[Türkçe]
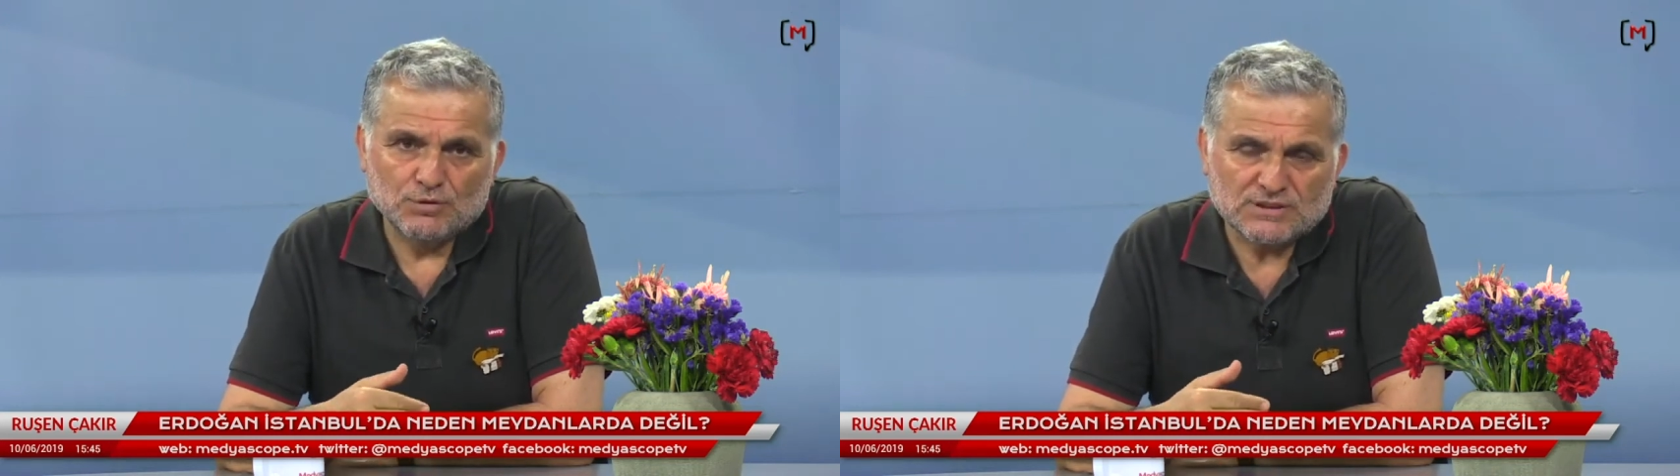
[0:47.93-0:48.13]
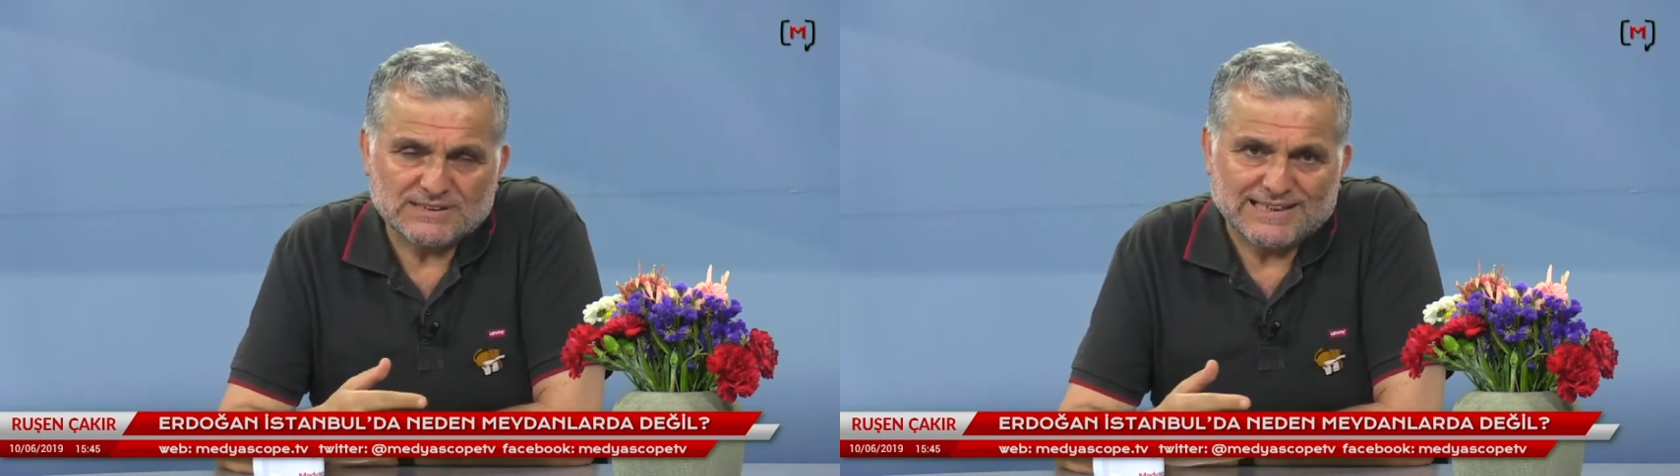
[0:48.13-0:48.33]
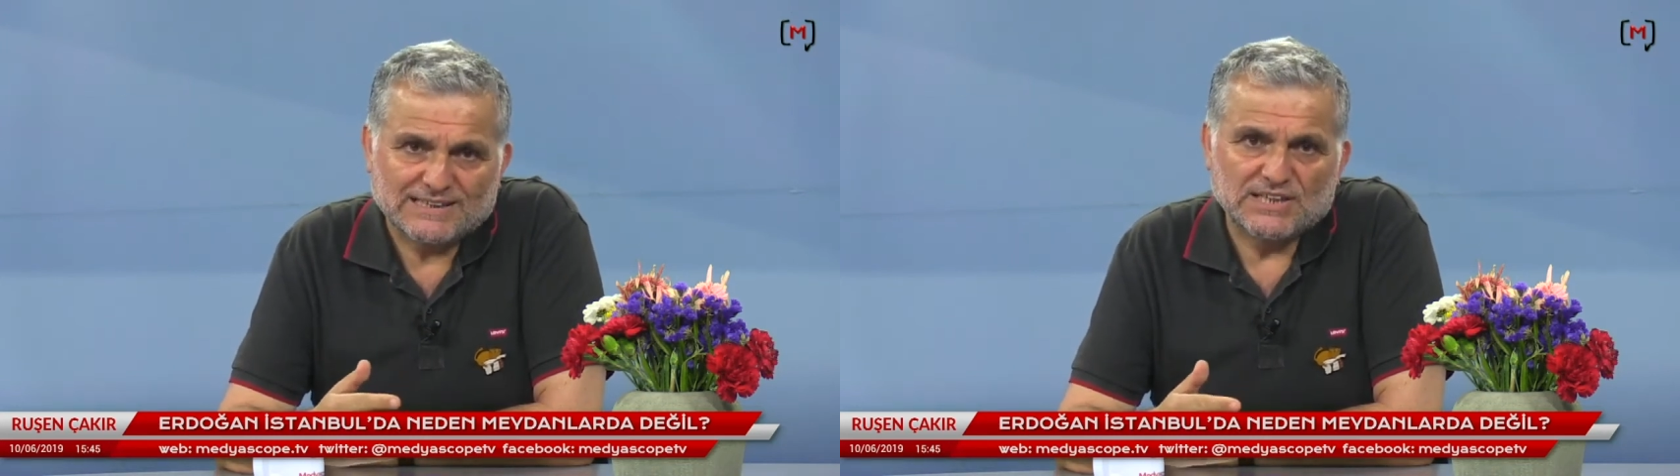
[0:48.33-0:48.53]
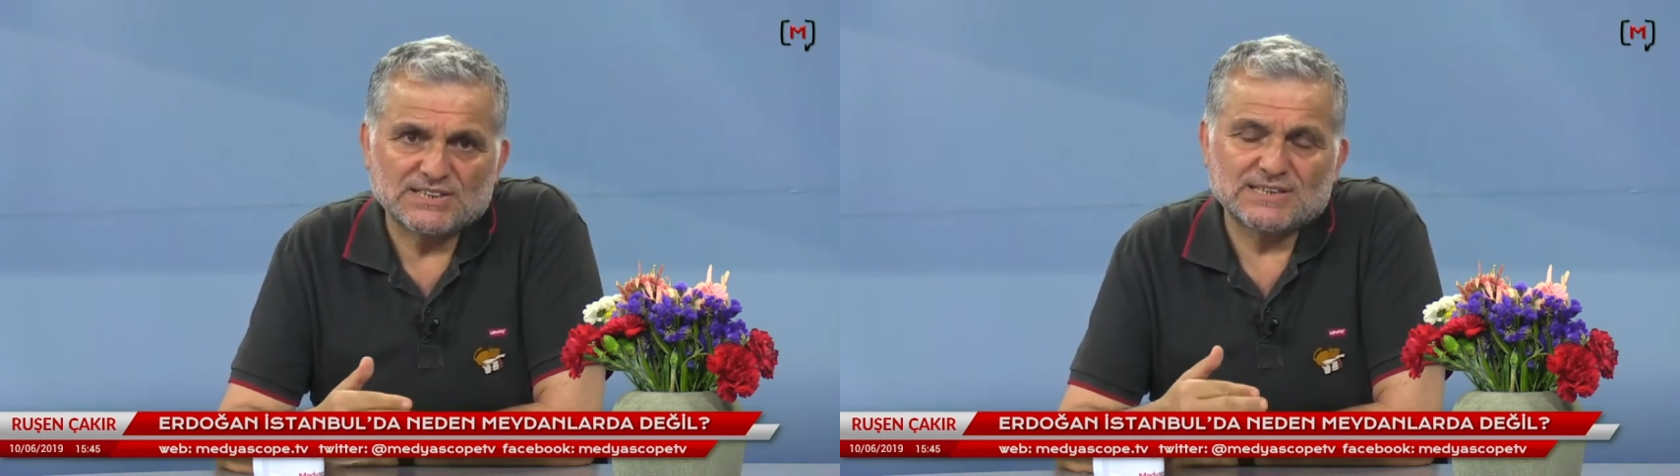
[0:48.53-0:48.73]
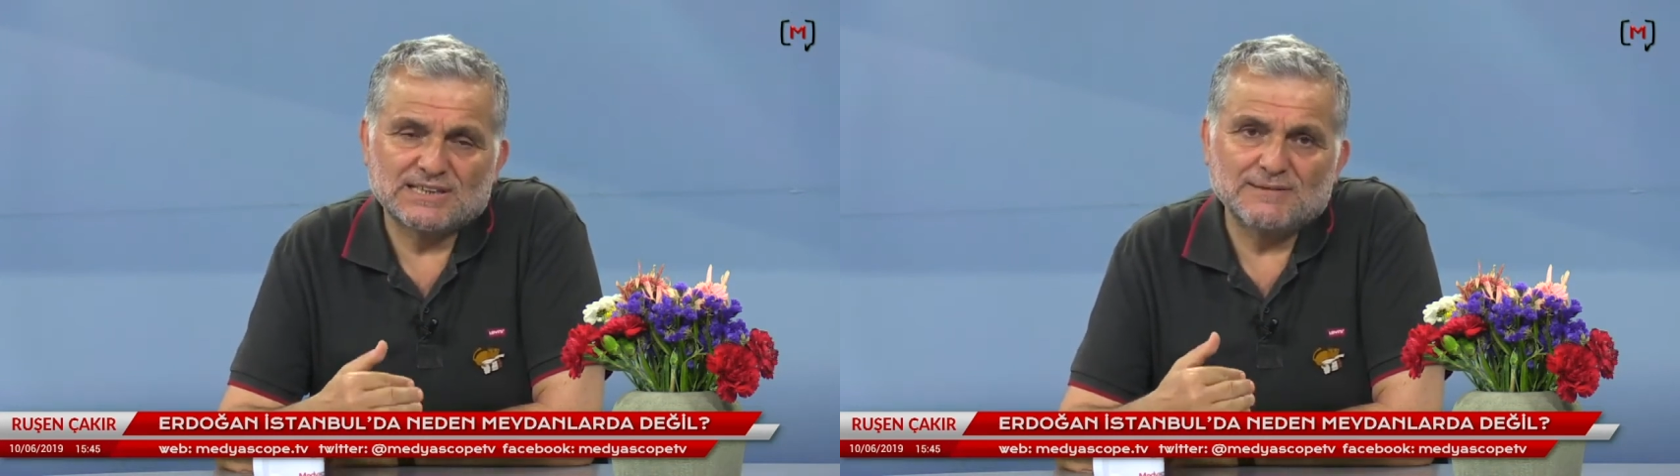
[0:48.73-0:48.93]
bu
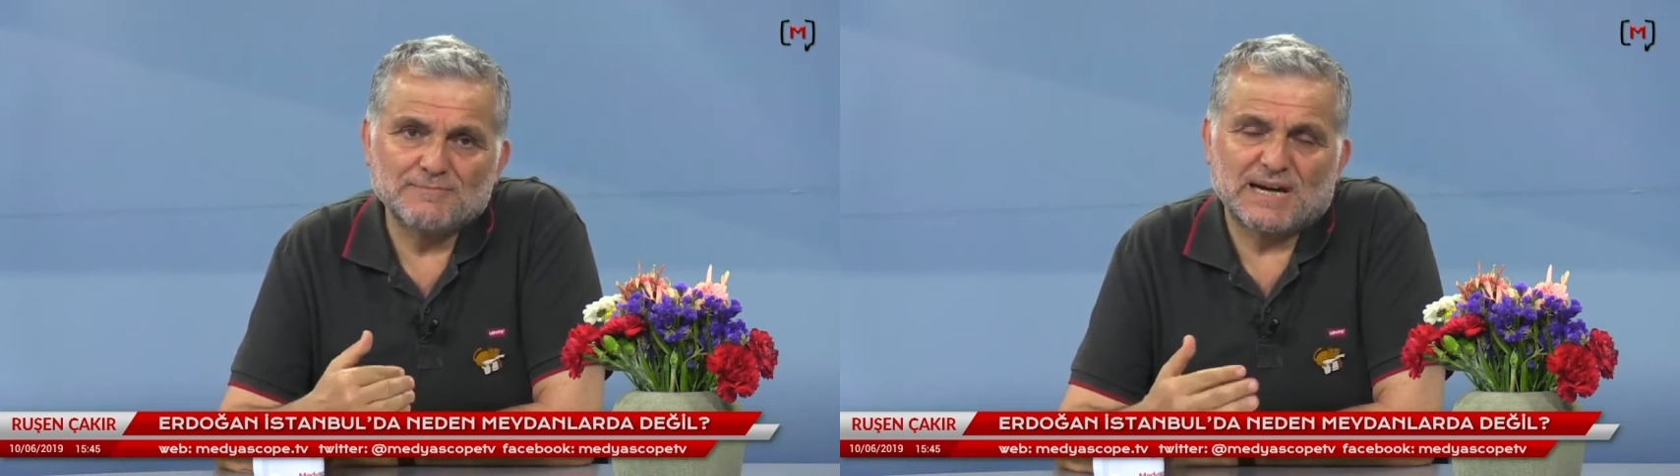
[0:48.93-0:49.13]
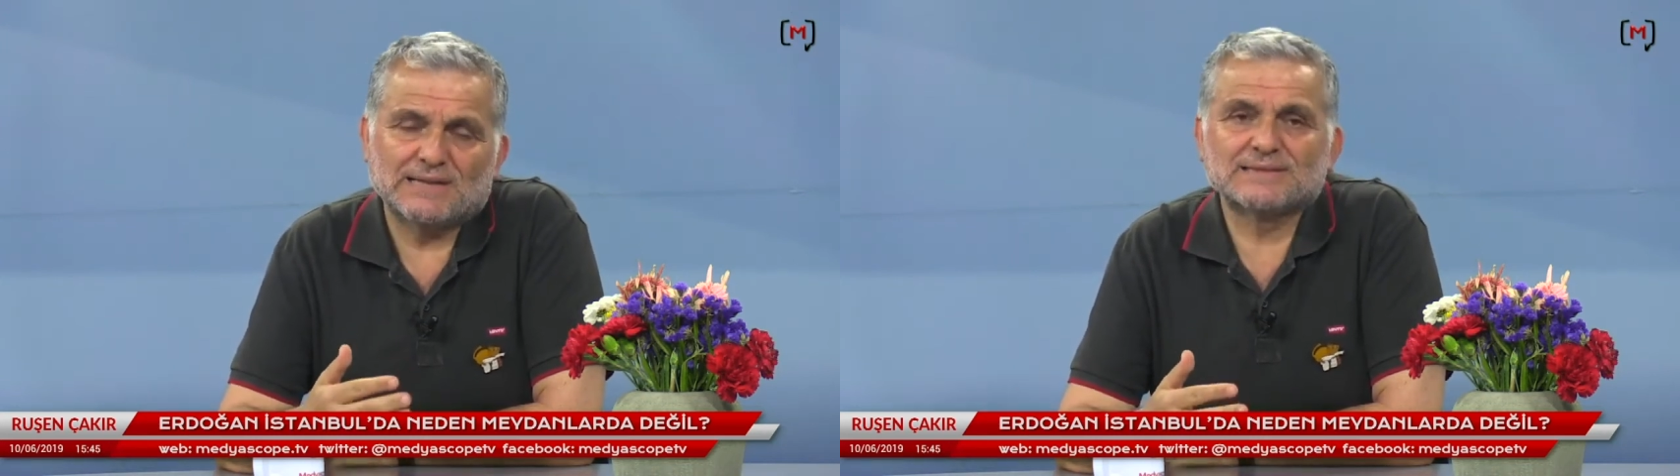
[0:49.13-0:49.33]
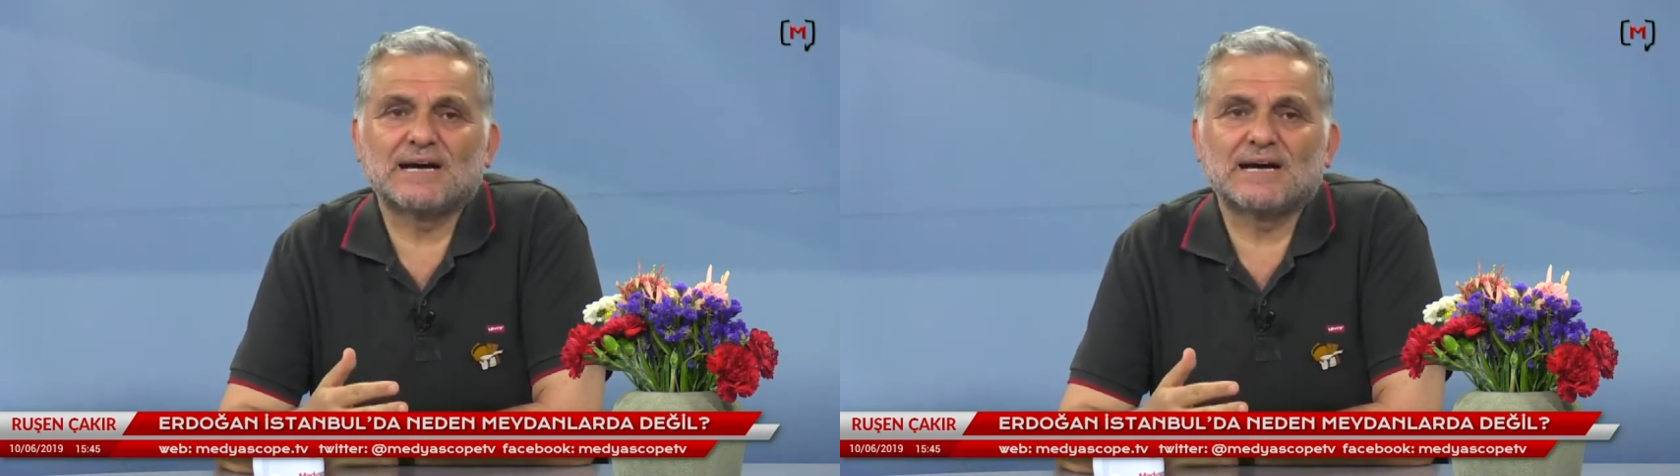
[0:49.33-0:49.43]
stratejiyi biraz